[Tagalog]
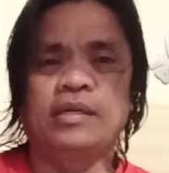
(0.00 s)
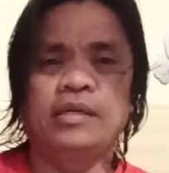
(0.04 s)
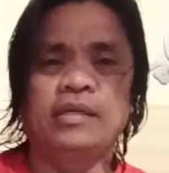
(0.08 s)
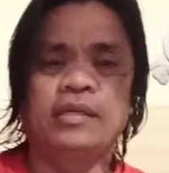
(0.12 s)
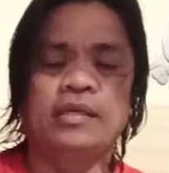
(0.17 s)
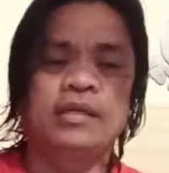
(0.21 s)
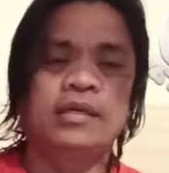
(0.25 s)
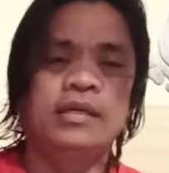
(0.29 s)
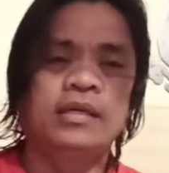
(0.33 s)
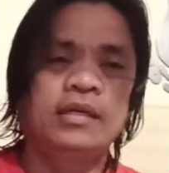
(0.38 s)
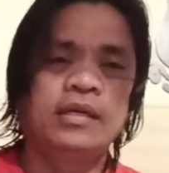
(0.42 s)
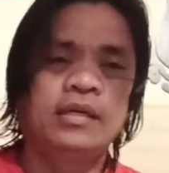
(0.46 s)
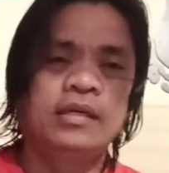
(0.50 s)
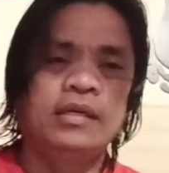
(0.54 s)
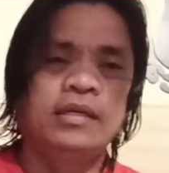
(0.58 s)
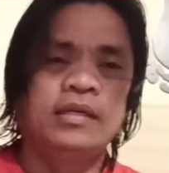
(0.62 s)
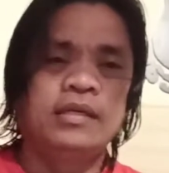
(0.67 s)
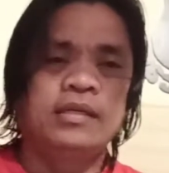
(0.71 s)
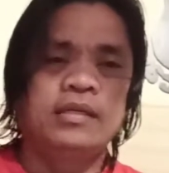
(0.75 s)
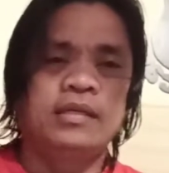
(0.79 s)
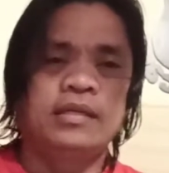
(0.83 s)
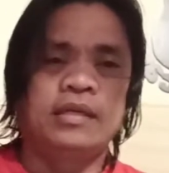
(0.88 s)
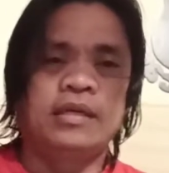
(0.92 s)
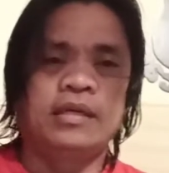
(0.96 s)
uh,
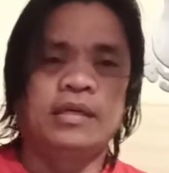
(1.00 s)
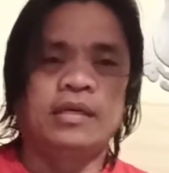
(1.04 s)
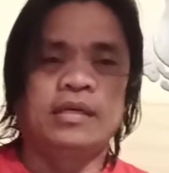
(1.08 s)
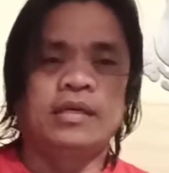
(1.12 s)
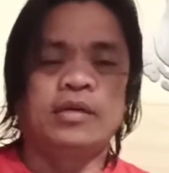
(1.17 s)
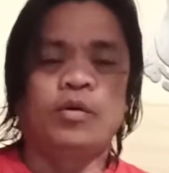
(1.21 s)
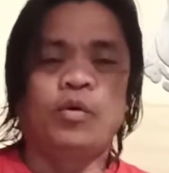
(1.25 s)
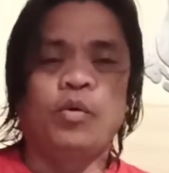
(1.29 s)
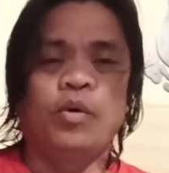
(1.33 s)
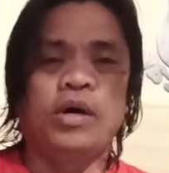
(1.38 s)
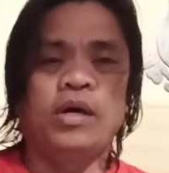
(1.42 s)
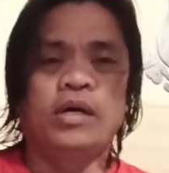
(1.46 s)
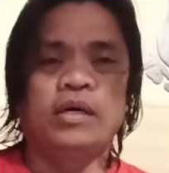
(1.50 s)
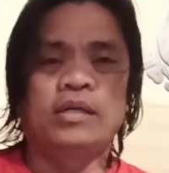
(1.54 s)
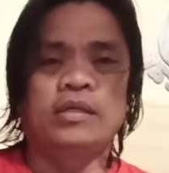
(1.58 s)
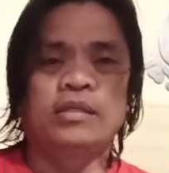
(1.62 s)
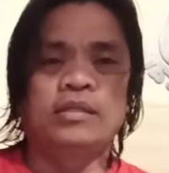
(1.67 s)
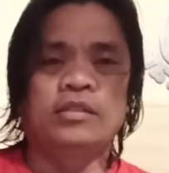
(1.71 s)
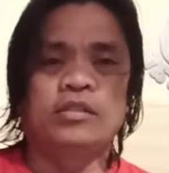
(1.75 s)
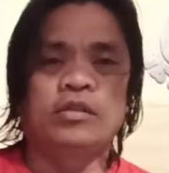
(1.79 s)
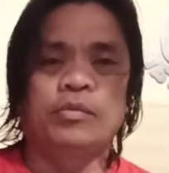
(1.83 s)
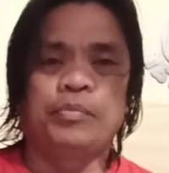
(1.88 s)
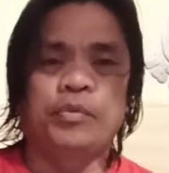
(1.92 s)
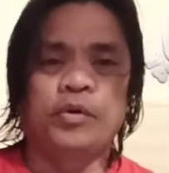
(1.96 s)
na
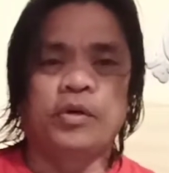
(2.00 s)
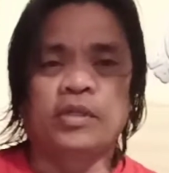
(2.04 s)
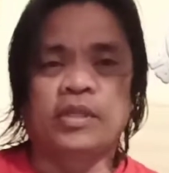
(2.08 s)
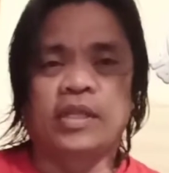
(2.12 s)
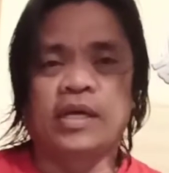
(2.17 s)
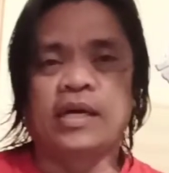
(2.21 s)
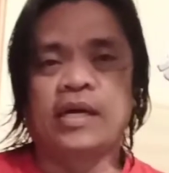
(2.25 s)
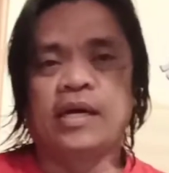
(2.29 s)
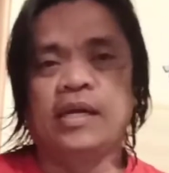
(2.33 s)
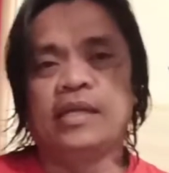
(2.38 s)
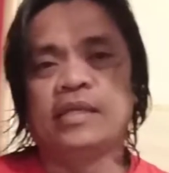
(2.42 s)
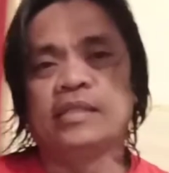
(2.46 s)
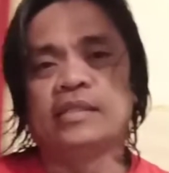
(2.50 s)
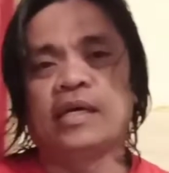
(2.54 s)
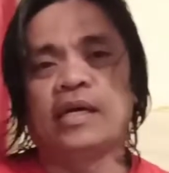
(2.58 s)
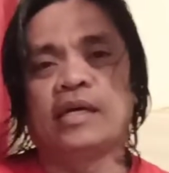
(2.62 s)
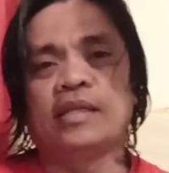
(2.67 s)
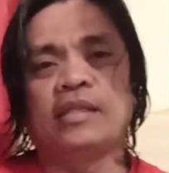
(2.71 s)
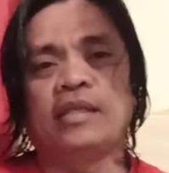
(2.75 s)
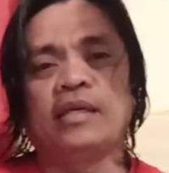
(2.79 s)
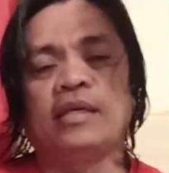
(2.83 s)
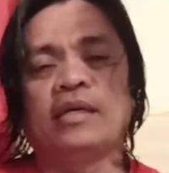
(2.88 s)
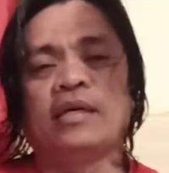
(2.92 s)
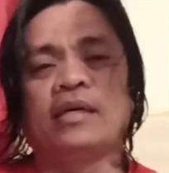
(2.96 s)
suporta galing
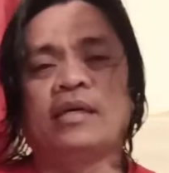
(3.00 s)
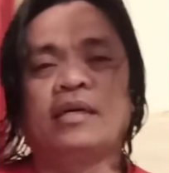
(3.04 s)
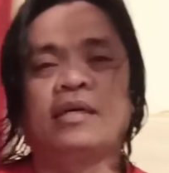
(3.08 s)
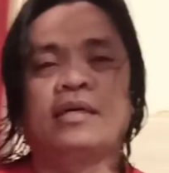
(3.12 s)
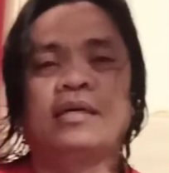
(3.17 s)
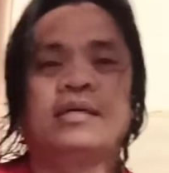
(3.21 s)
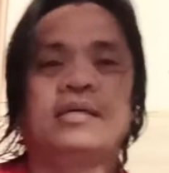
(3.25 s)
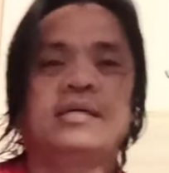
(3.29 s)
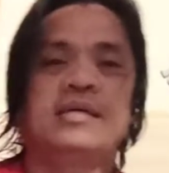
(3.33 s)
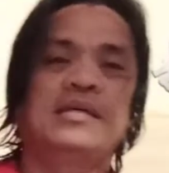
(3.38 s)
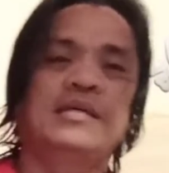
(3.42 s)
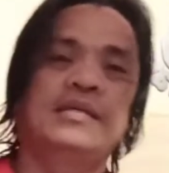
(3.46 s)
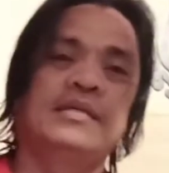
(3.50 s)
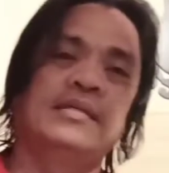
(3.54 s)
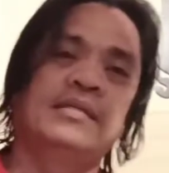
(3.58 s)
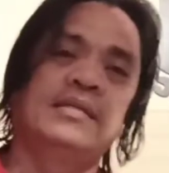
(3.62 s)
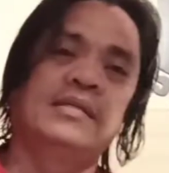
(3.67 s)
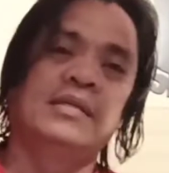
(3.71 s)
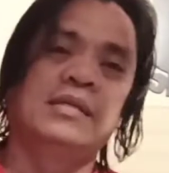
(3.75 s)
sa ating uh,